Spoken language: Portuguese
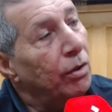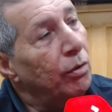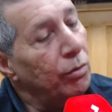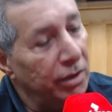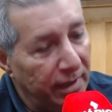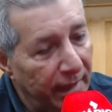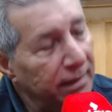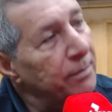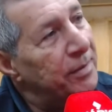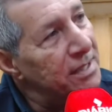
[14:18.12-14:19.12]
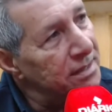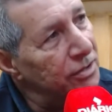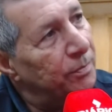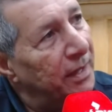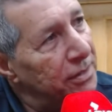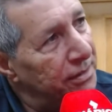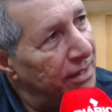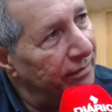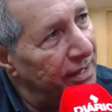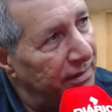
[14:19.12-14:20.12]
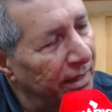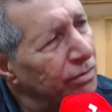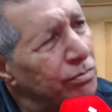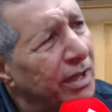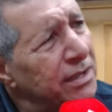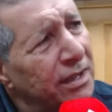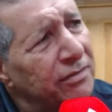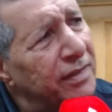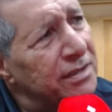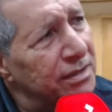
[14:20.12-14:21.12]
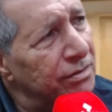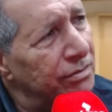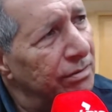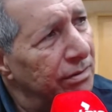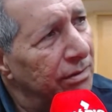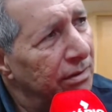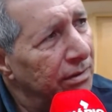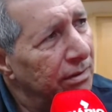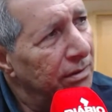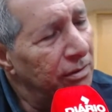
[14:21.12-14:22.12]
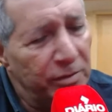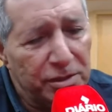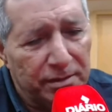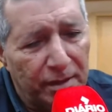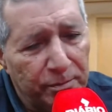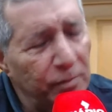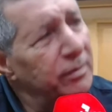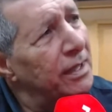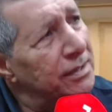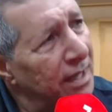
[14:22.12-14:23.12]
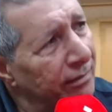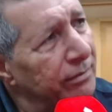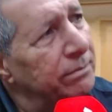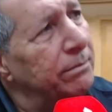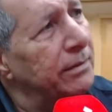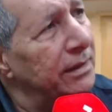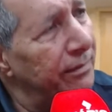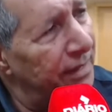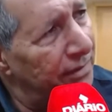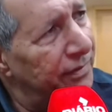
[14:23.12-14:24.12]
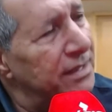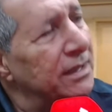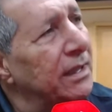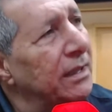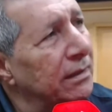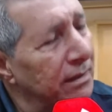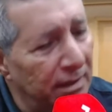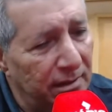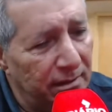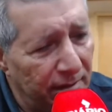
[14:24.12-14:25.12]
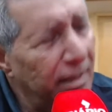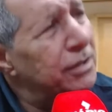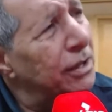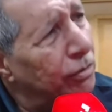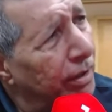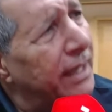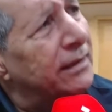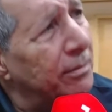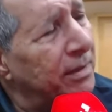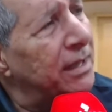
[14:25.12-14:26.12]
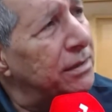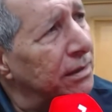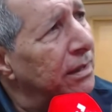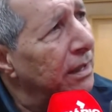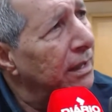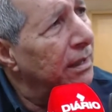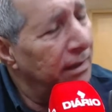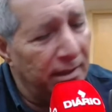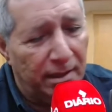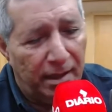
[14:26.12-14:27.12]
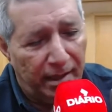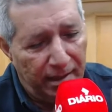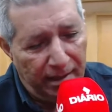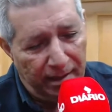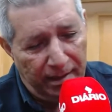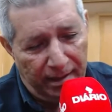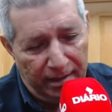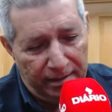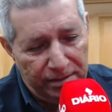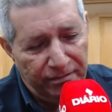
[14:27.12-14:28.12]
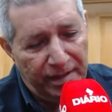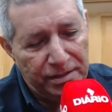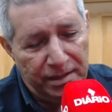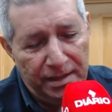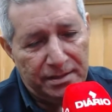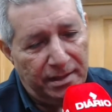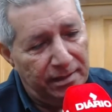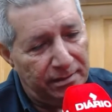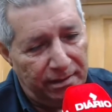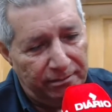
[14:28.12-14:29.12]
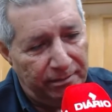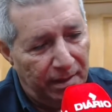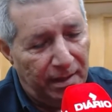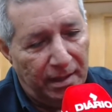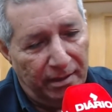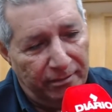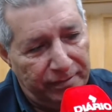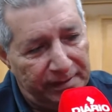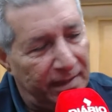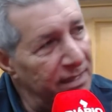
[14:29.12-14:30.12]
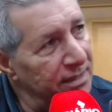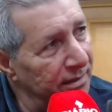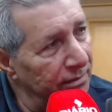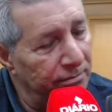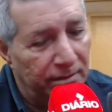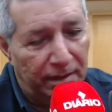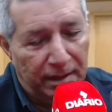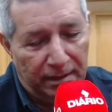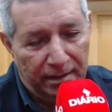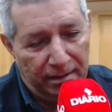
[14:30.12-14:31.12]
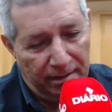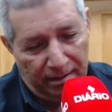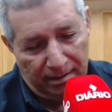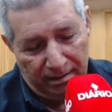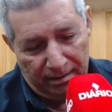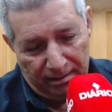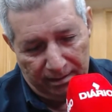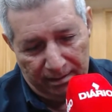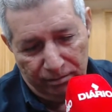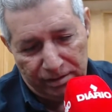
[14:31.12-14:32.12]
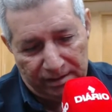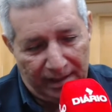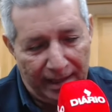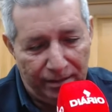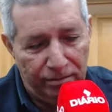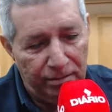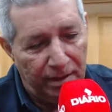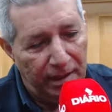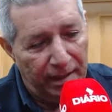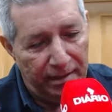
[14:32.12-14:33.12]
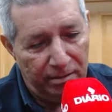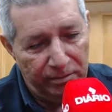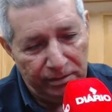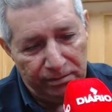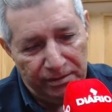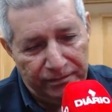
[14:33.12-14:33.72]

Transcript: O que é que é preciso para destravar as terras? Nunca ninguém fez isso. Uhum. E o Ministério Público achava que deveria fazer, e acho que corretamente, né? A, a, a divergência entre a federação né, e o Estado era muito,